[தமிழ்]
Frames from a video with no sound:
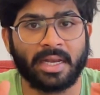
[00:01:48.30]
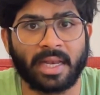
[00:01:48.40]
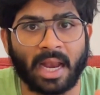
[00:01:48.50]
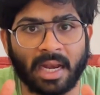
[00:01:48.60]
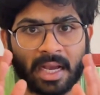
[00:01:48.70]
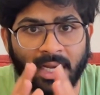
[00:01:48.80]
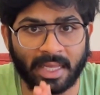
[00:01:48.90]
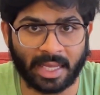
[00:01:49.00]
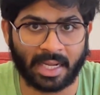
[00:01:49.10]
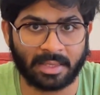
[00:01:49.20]
நல்ல
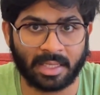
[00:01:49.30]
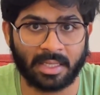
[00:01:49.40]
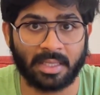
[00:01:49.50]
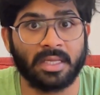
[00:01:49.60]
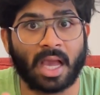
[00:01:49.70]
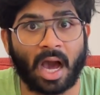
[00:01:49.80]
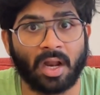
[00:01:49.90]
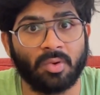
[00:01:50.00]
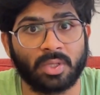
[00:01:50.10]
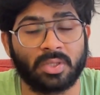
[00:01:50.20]
கிளியராக தெரியுது
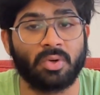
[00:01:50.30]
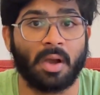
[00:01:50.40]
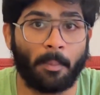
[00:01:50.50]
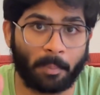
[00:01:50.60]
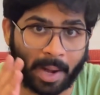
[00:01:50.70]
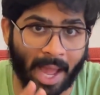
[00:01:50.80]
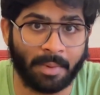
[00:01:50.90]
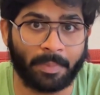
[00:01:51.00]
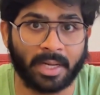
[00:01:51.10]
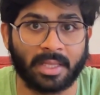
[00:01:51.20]
யாரோ ஒருத்தவங்க
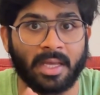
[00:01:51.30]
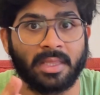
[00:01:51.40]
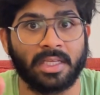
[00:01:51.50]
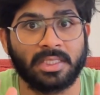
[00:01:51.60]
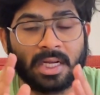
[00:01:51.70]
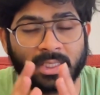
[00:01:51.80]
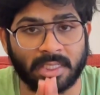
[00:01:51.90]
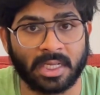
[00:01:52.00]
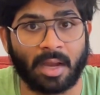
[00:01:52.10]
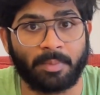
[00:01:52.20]
பிளான் பண்ணி தான் இந்த இஷான்
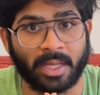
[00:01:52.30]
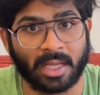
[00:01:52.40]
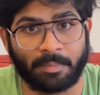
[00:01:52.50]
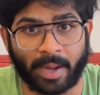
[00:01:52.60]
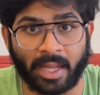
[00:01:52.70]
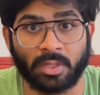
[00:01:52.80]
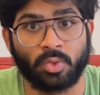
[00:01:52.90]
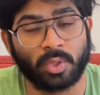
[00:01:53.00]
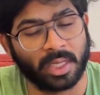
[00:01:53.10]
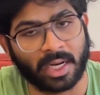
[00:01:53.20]
சிங் அப்படிங்கிற பையனை
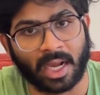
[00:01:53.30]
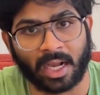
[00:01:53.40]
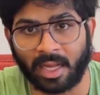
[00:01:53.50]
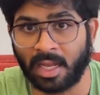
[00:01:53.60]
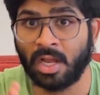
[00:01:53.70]
தூக்கியிருக்காங்க